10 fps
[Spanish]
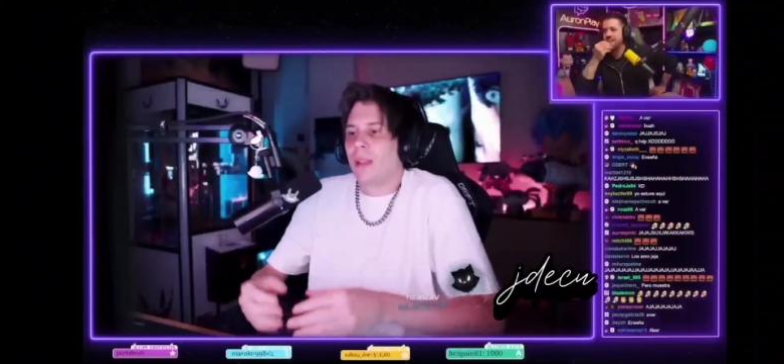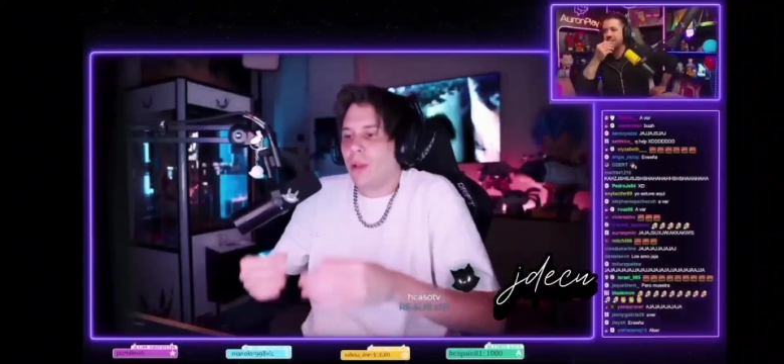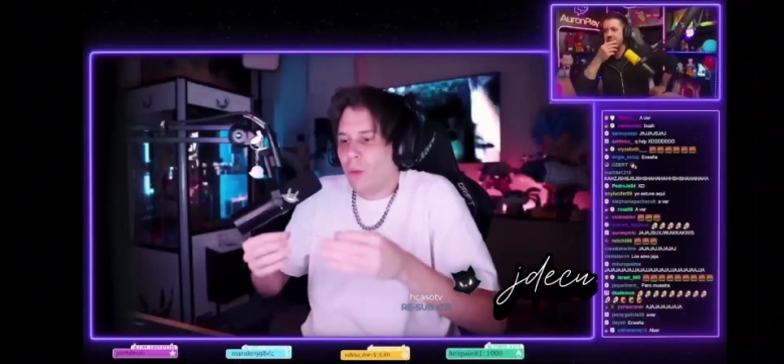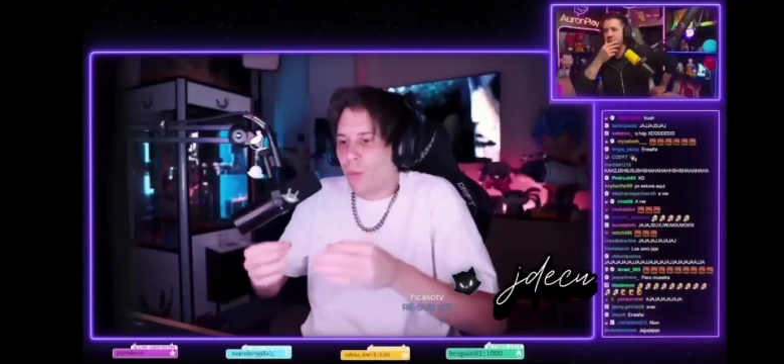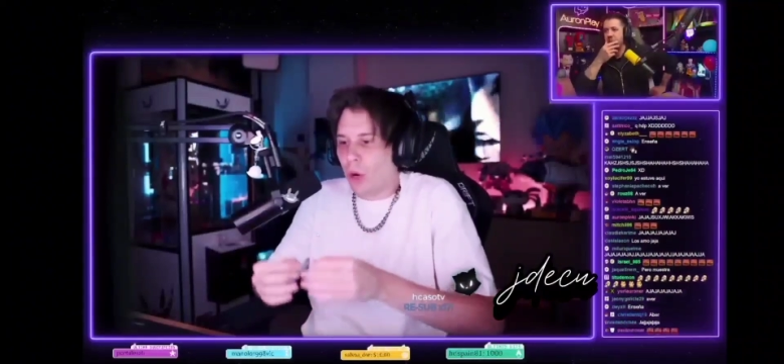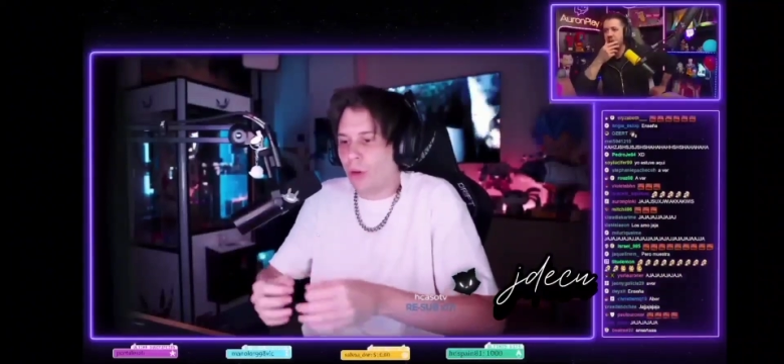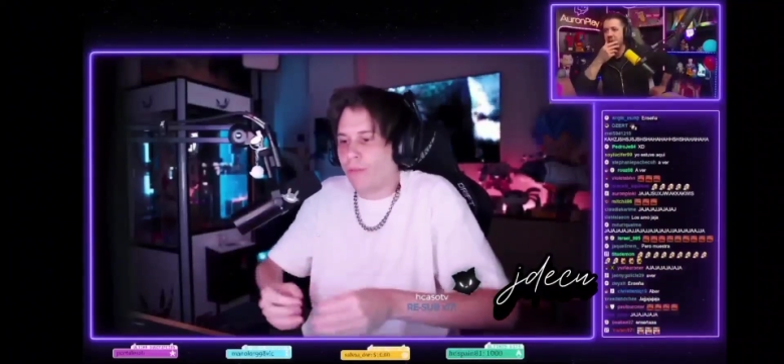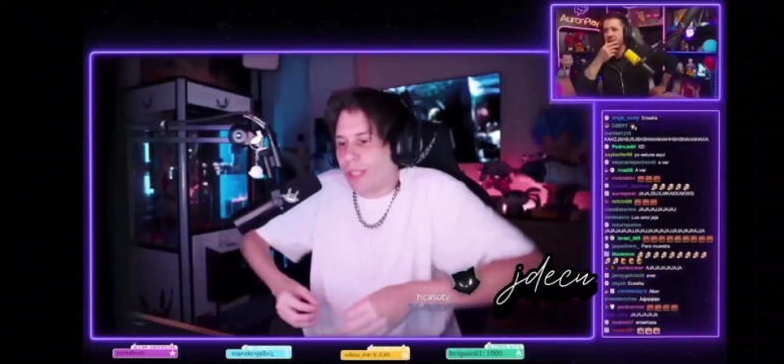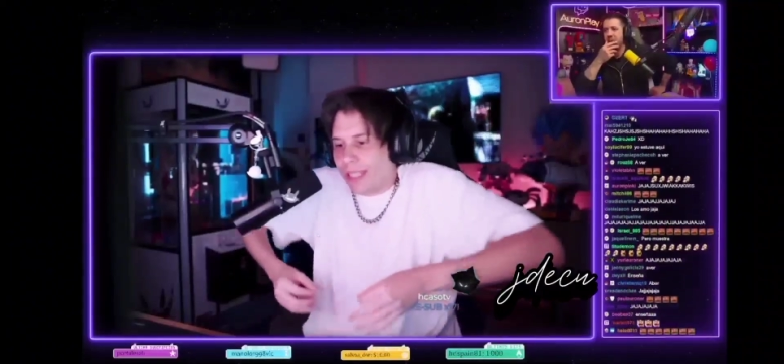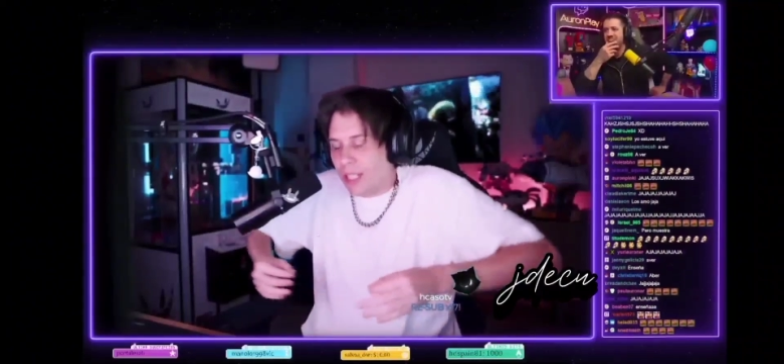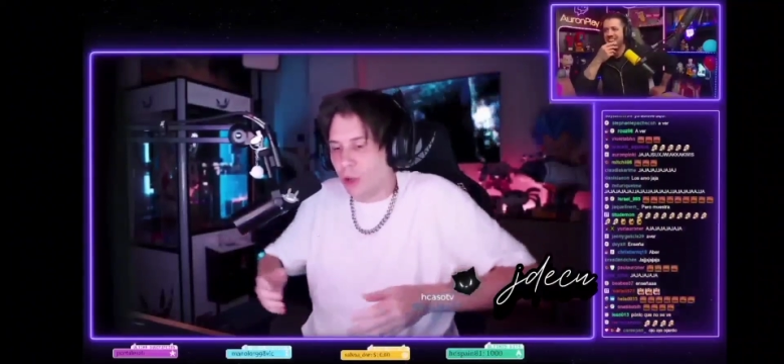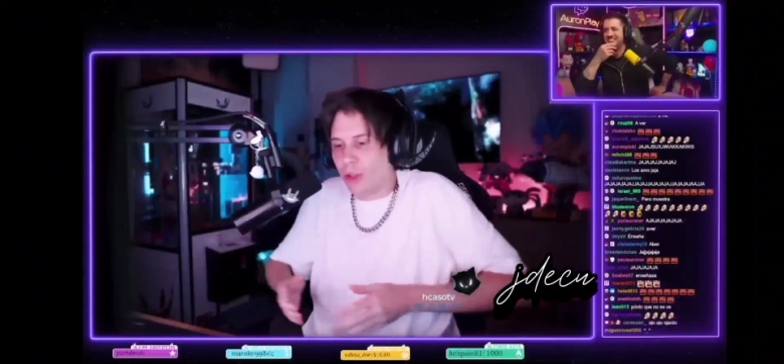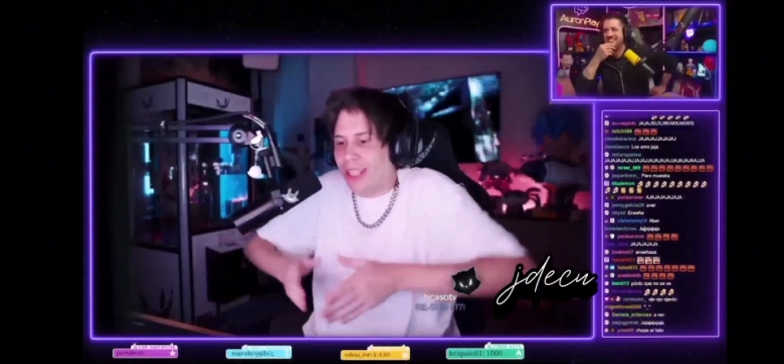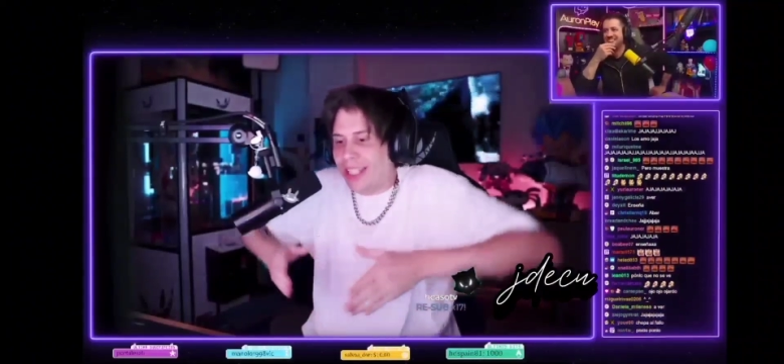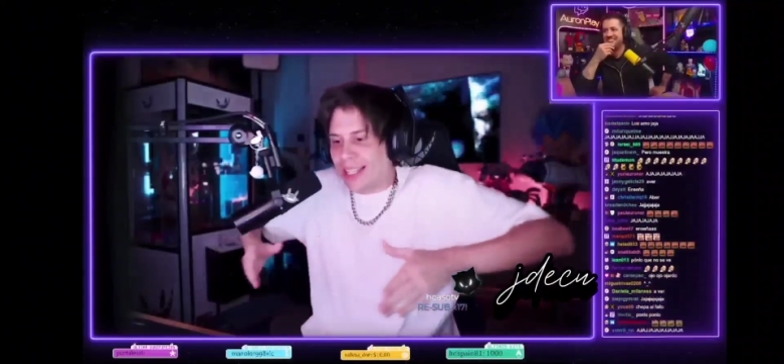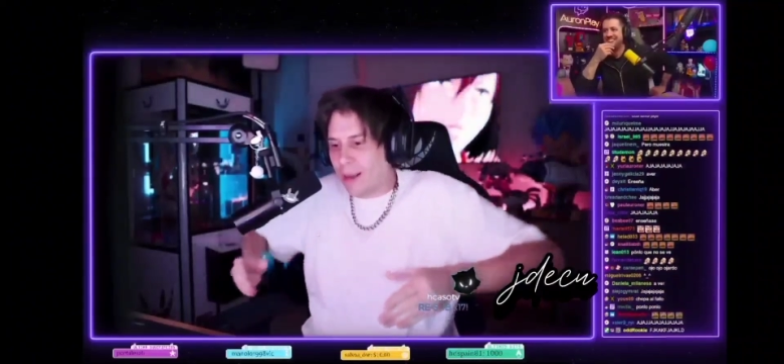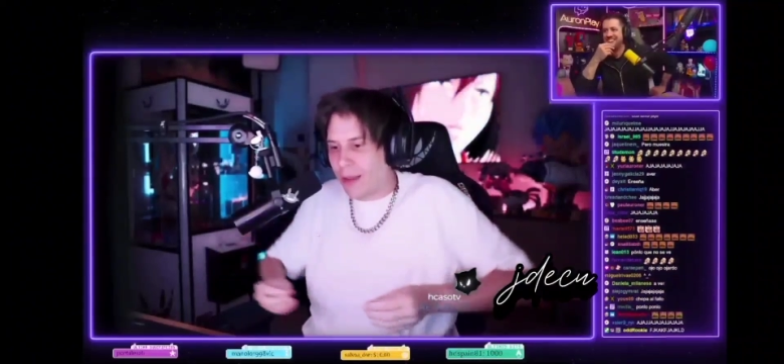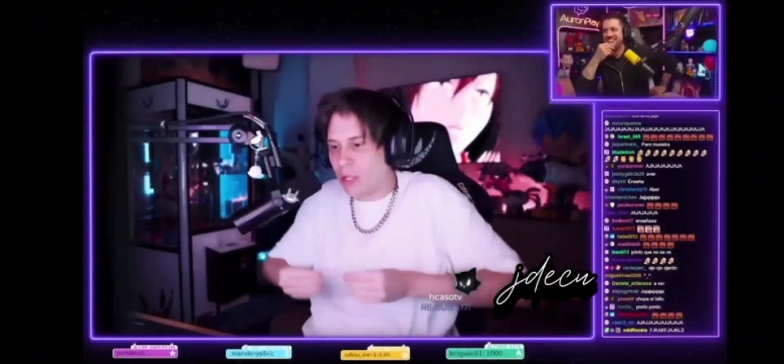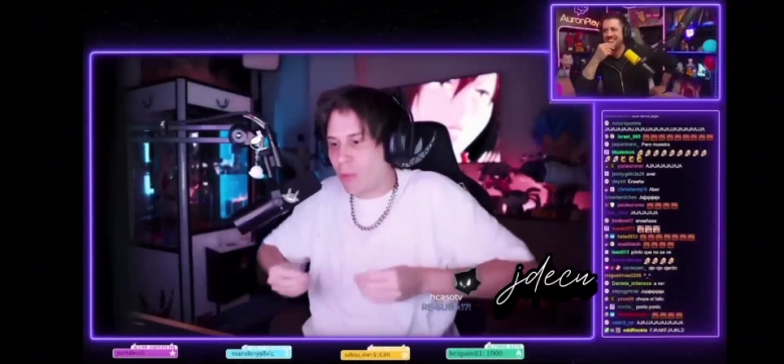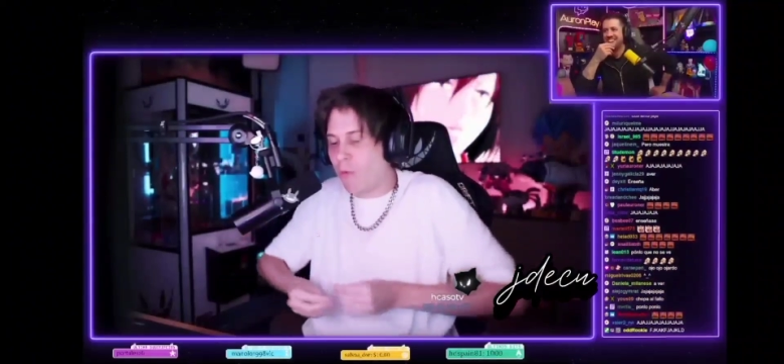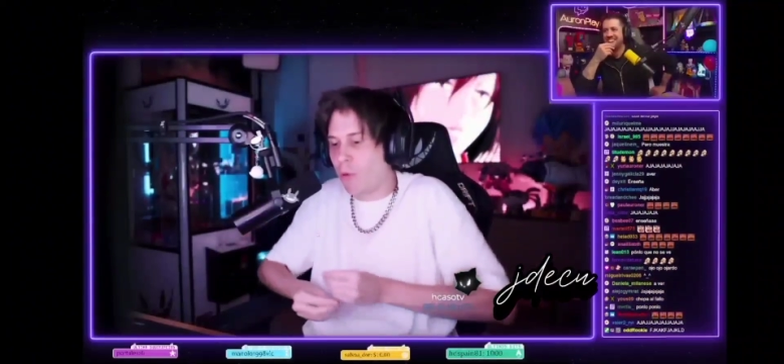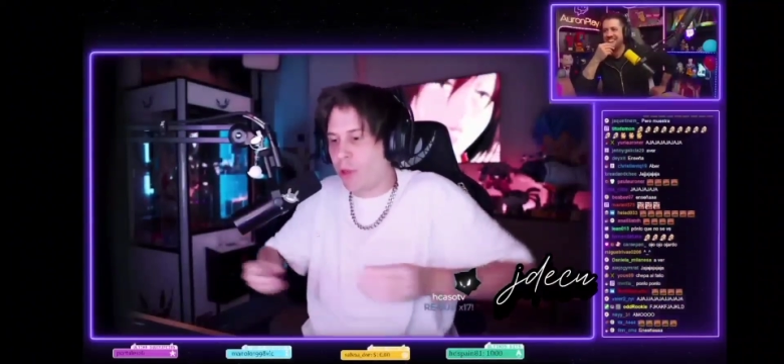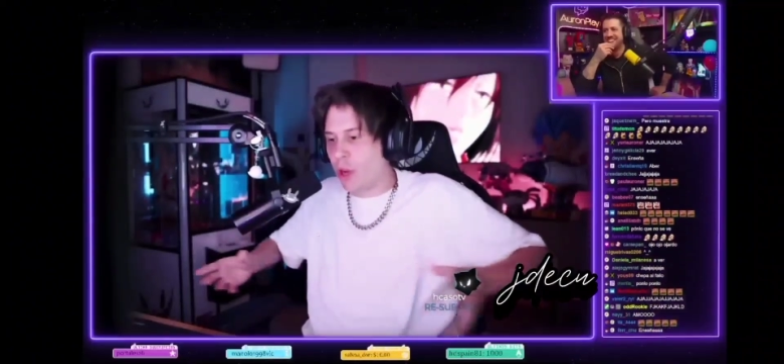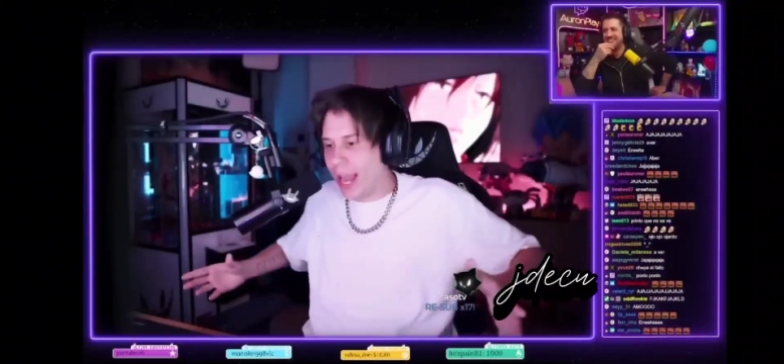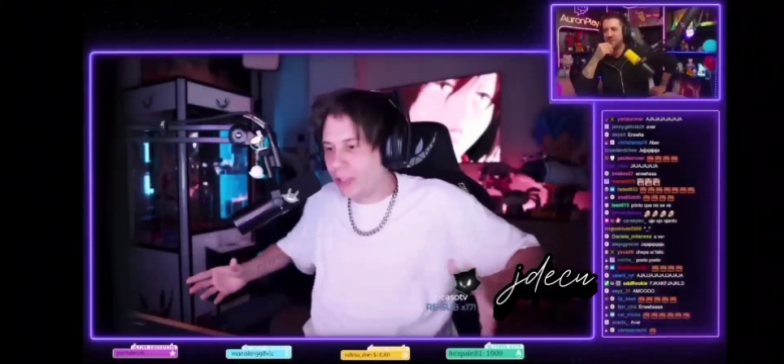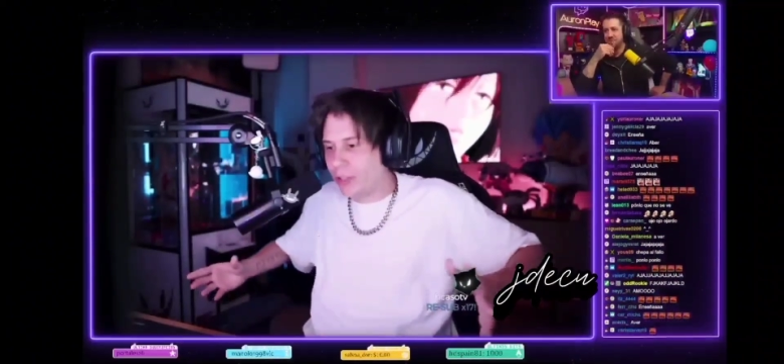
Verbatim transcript: Bueno, chicos, ya sabéis cómo funciona esto.